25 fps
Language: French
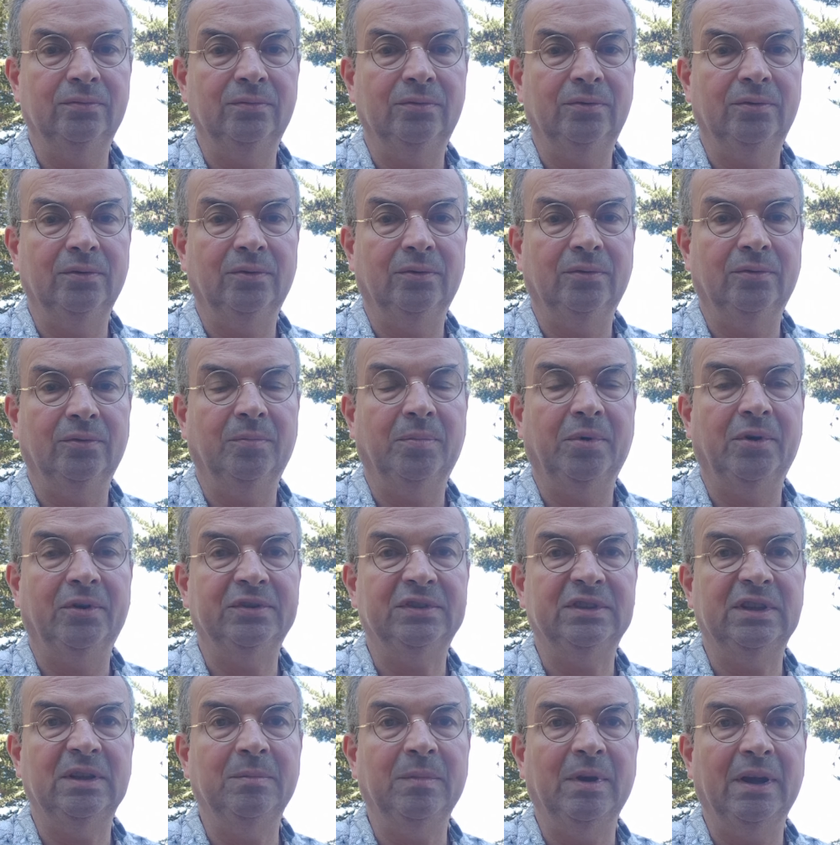quand on prend
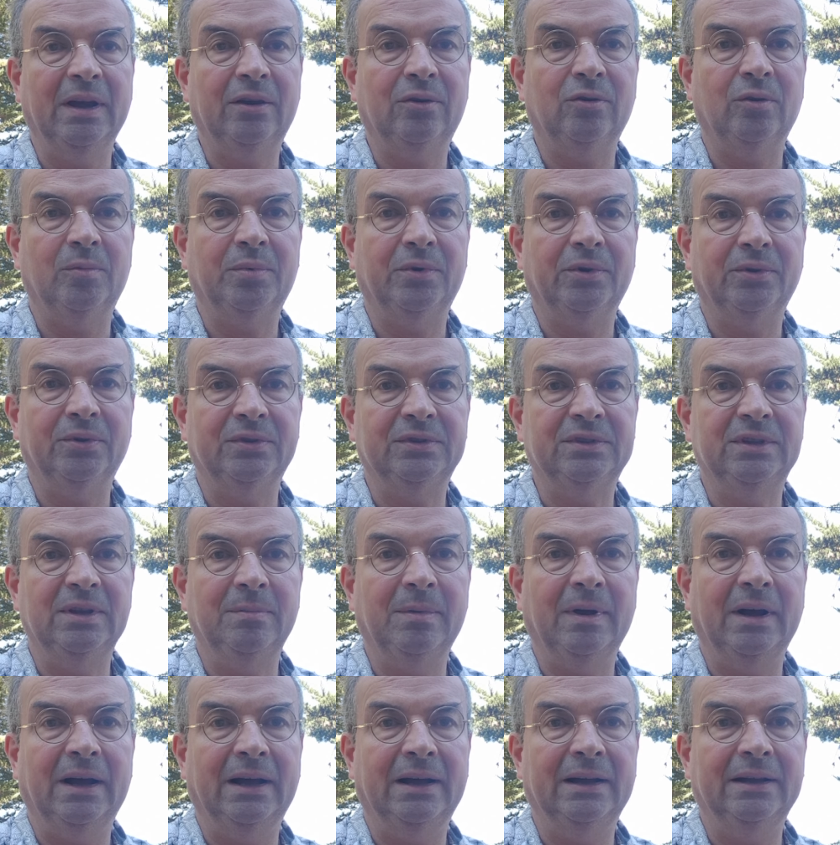ses mains, quand on le prend dans ses
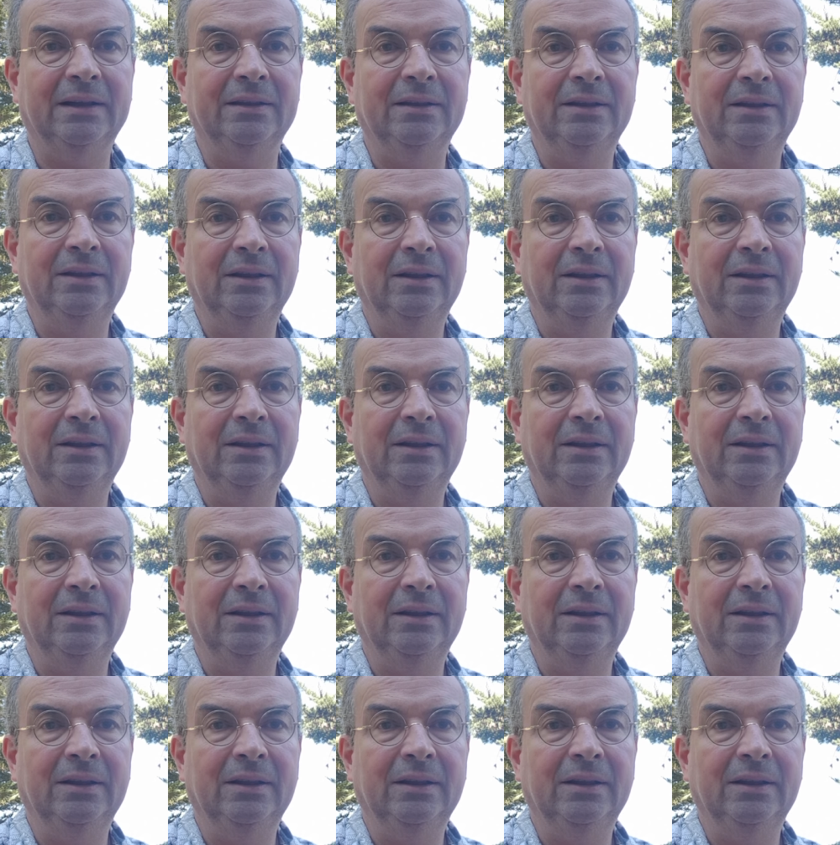bras,